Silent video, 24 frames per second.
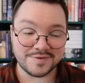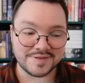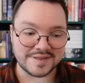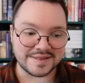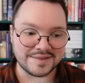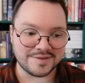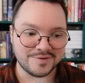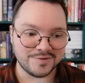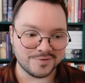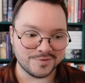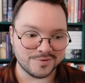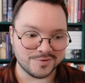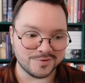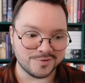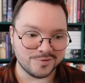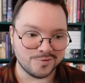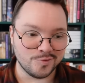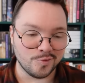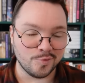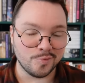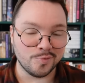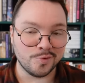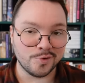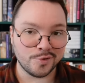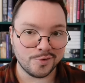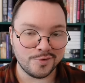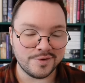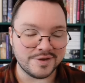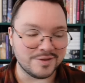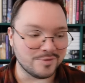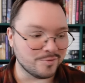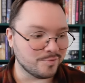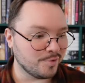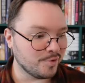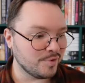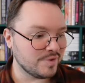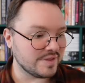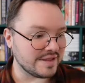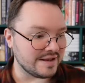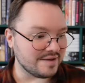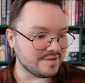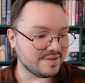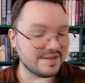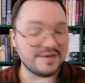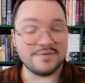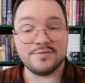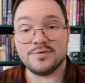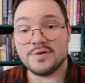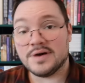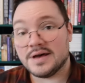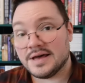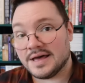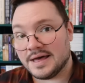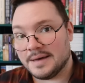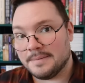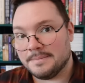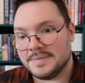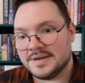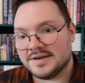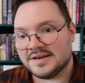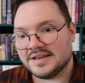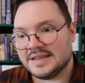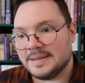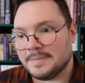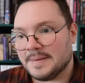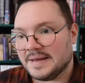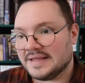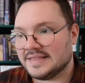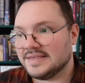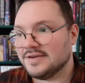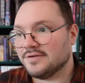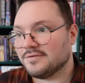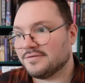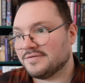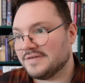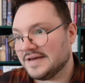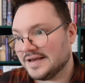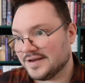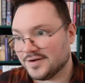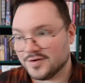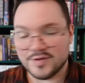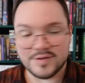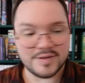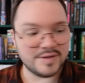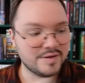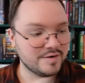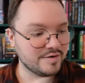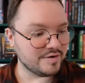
vous êtes euh, nombreux et nombreuses à le savoir, mais j'étais parti en vacances.